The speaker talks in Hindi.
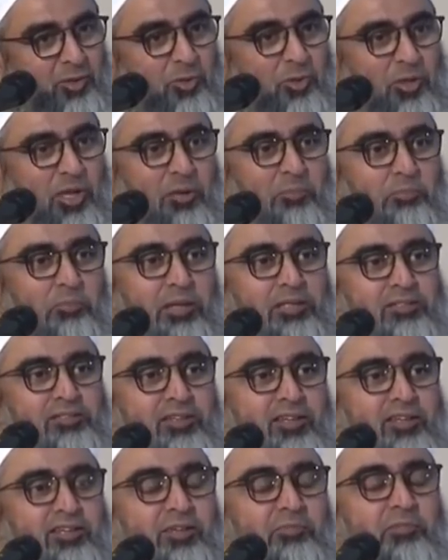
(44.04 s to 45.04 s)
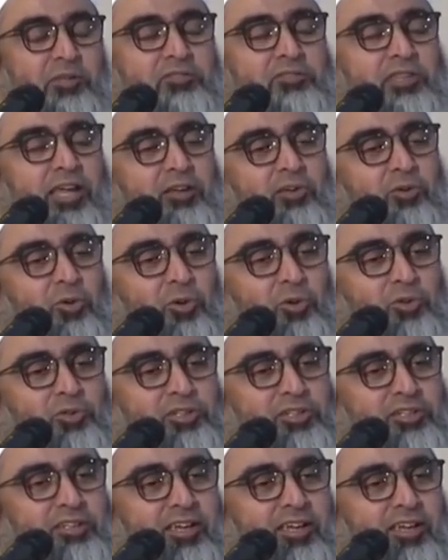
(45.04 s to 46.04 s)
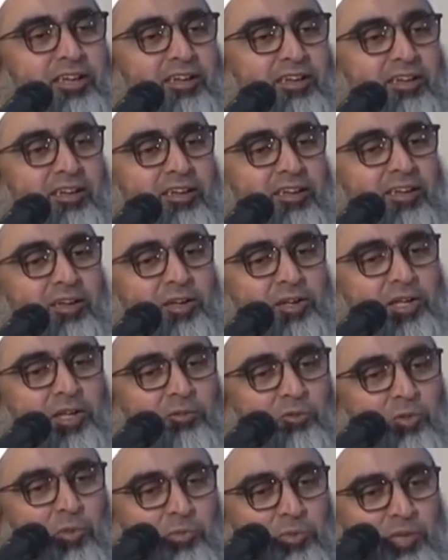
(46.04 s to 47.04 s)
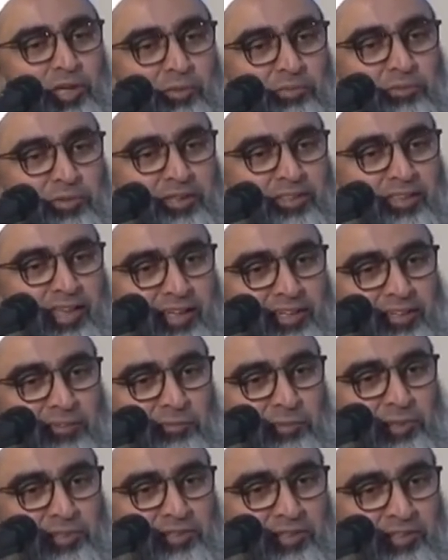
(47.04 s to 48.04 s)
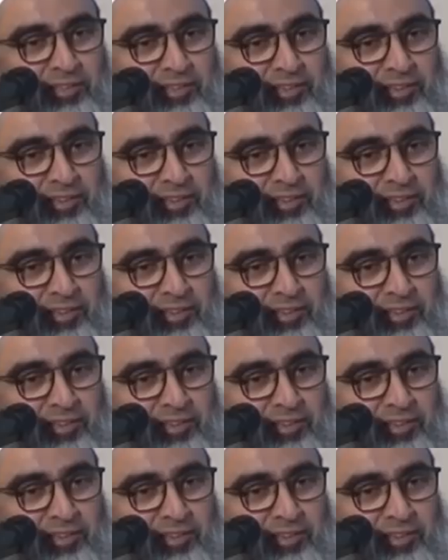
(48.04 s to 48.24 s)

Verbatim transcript: तो एक बच्चे की भी साइकोलॉजी यह है कि वो भी अपनी तारीफ पसंद